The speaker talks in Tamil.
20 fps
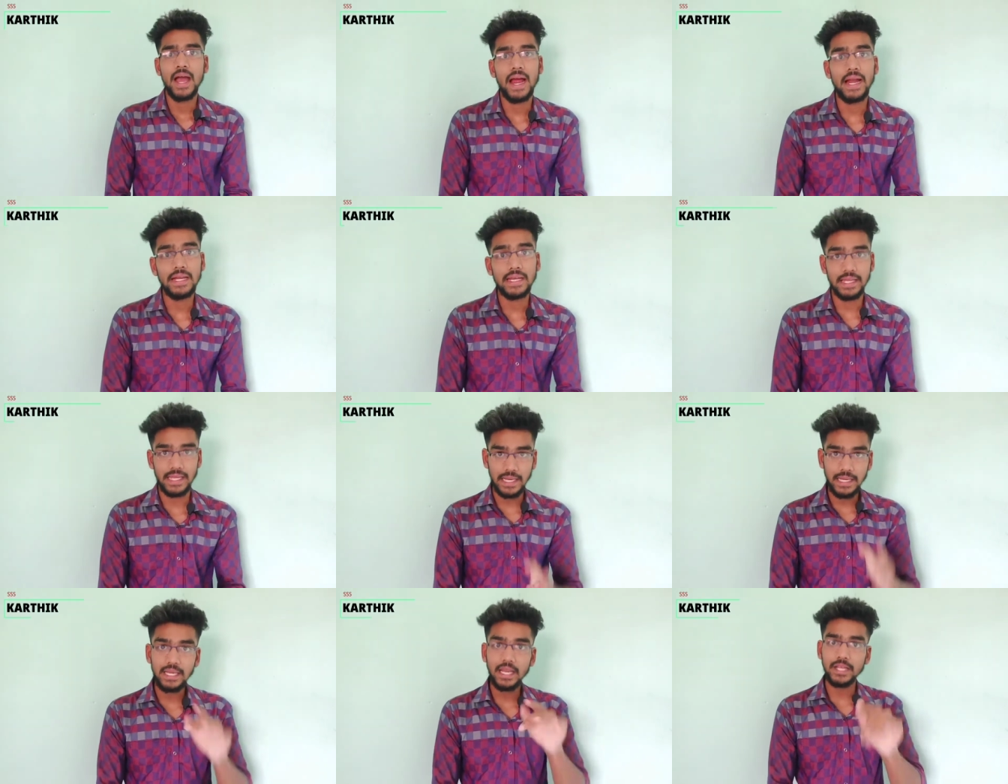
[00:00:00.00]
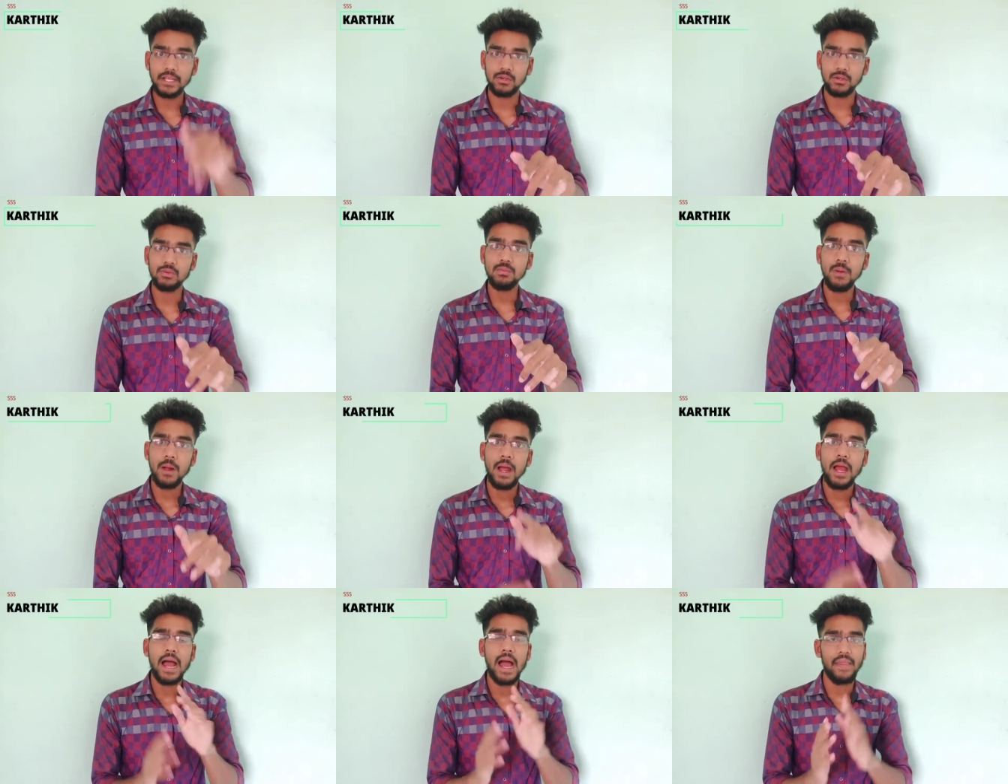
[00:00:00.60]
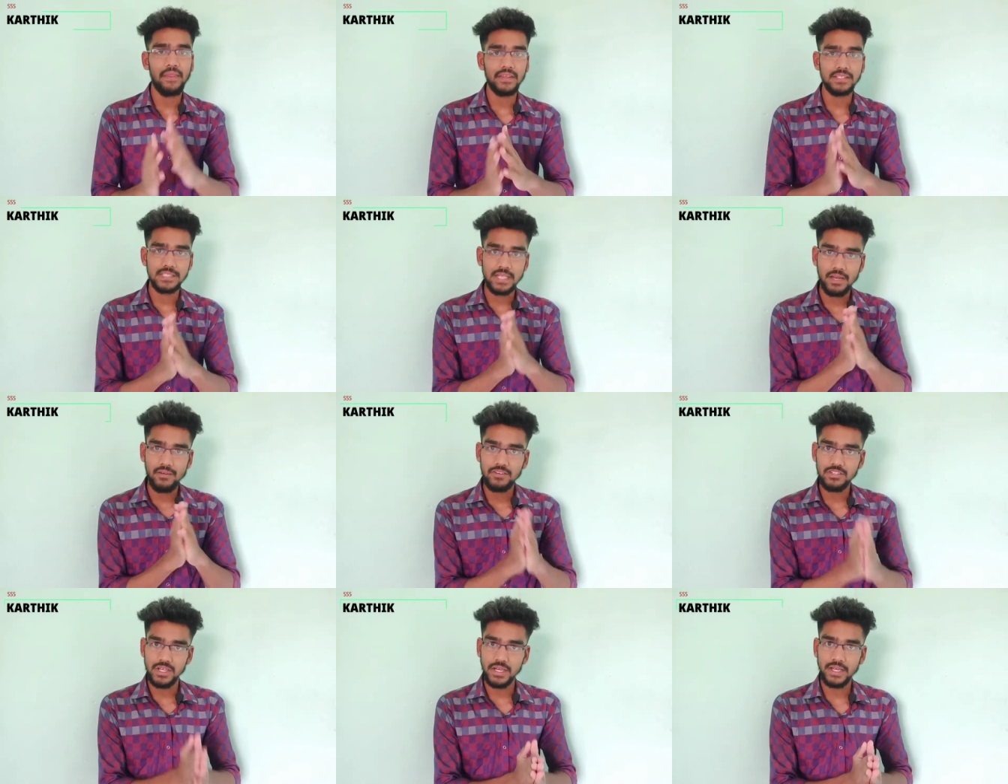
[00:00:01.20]
அண்ட் இன்றைக்கும் அந்த சில
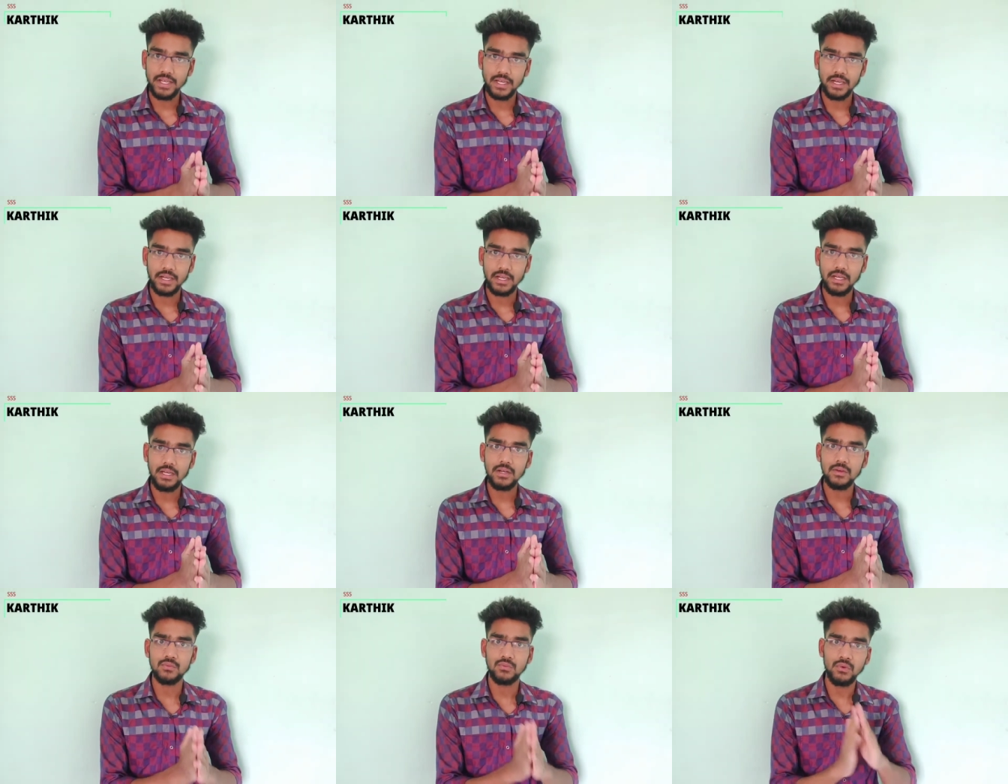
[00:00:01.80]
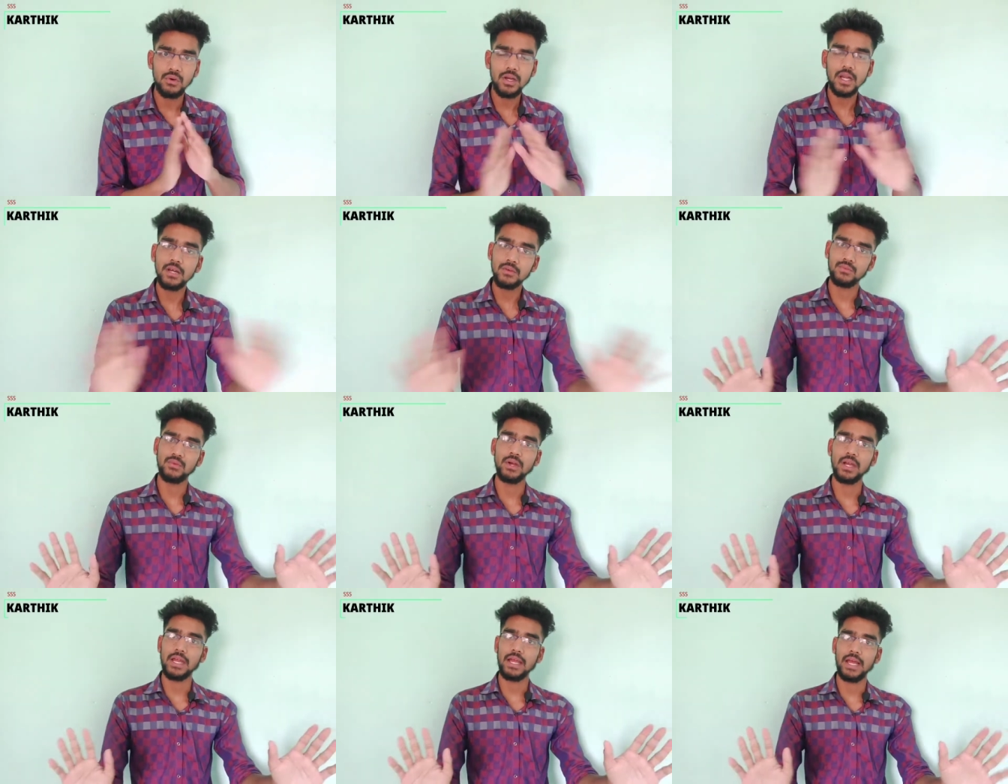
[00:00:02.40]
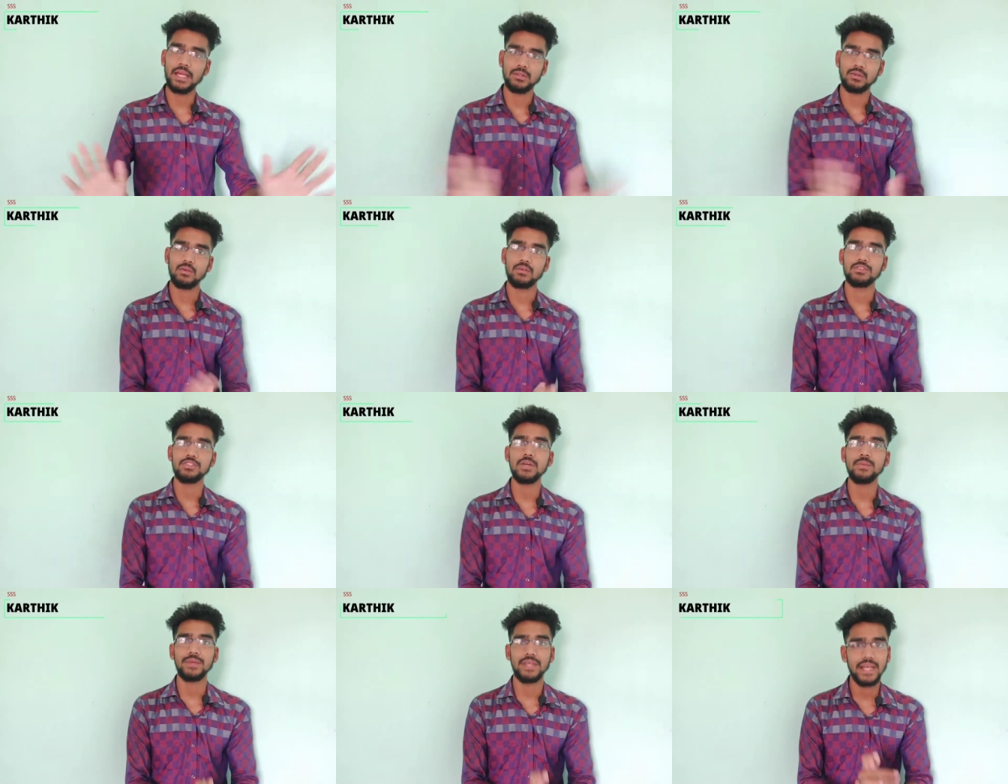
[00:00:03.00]
விஷயங்களுக்கு ஃபுல் அண்ட் ஃபுல்லி அந்த ஒரு
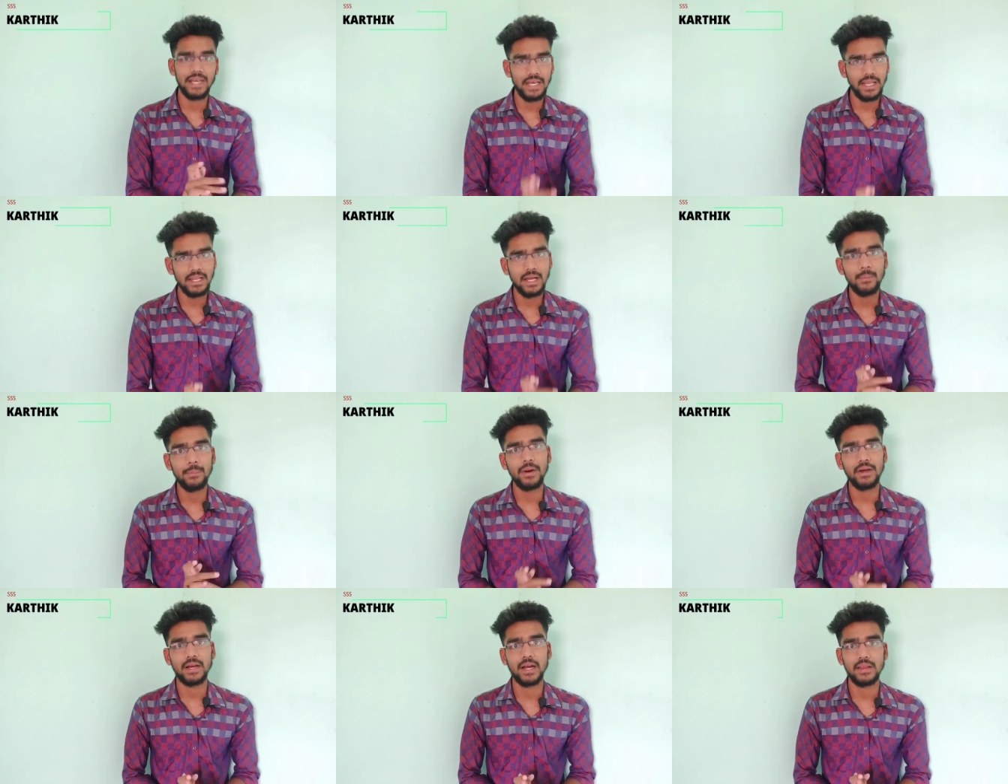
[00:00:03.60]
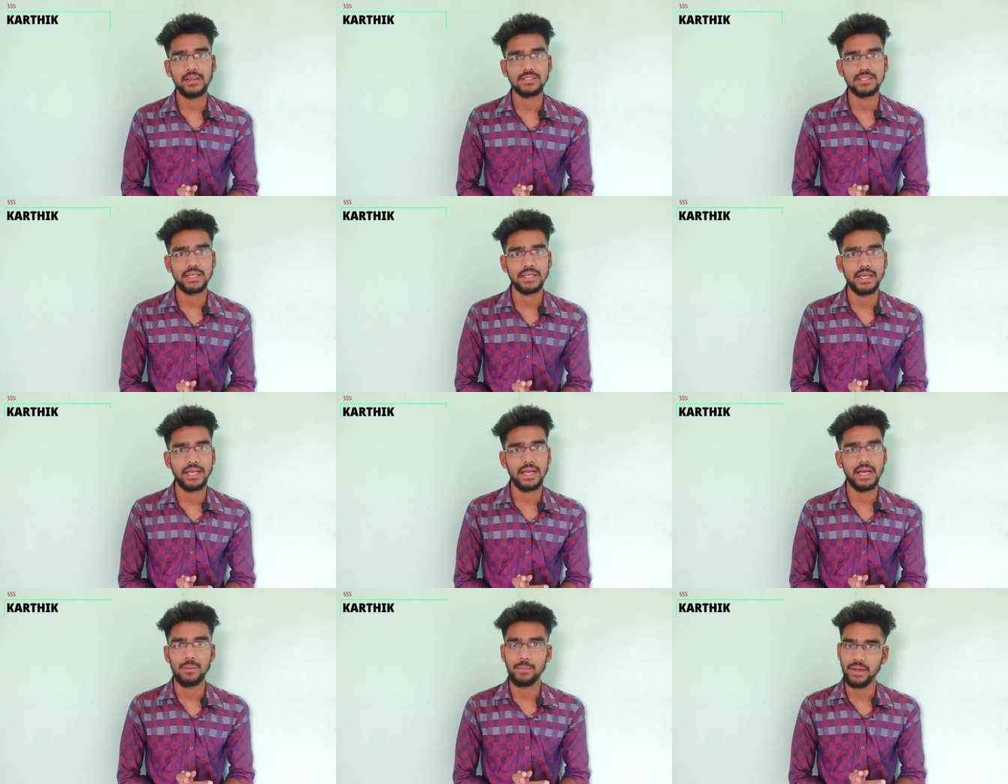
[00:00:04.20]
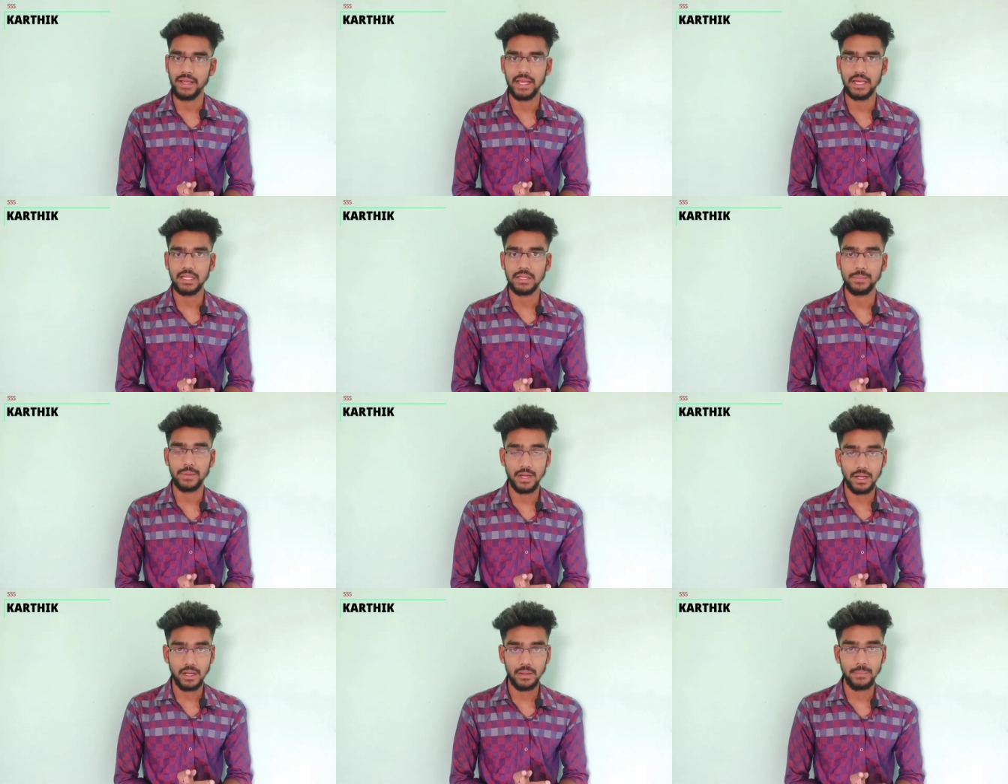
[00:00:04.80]
விஷயம் என்னதான்ப்பா நடந்துச்சாங்க அப்படிங்கிறத
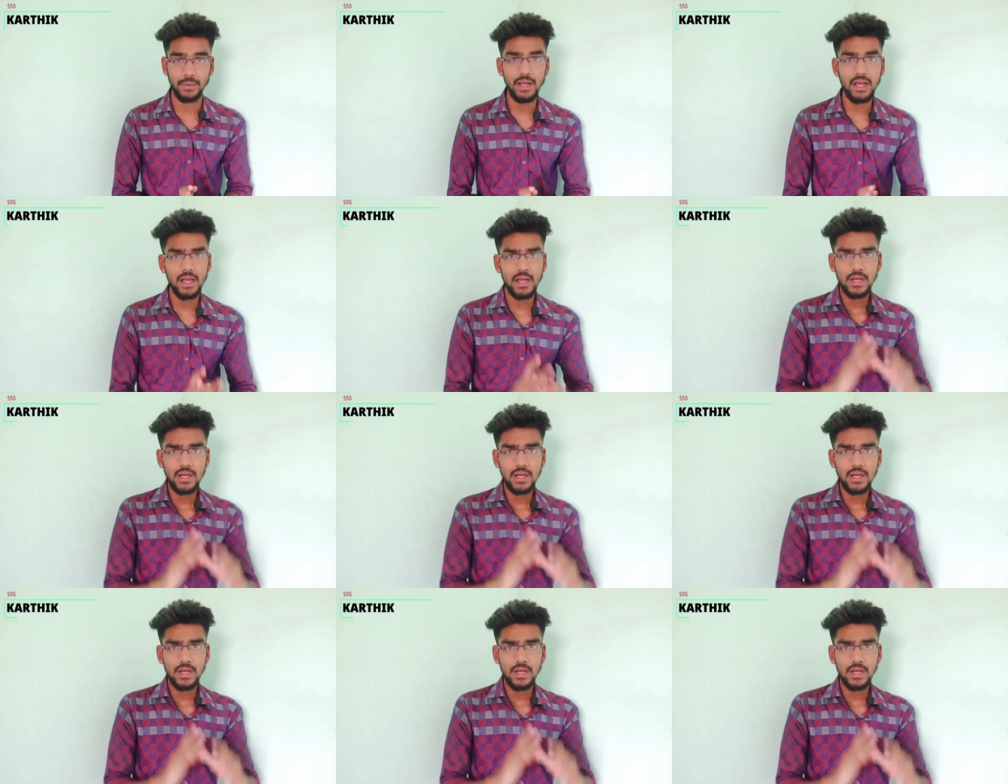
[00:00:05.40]
பார்க்காம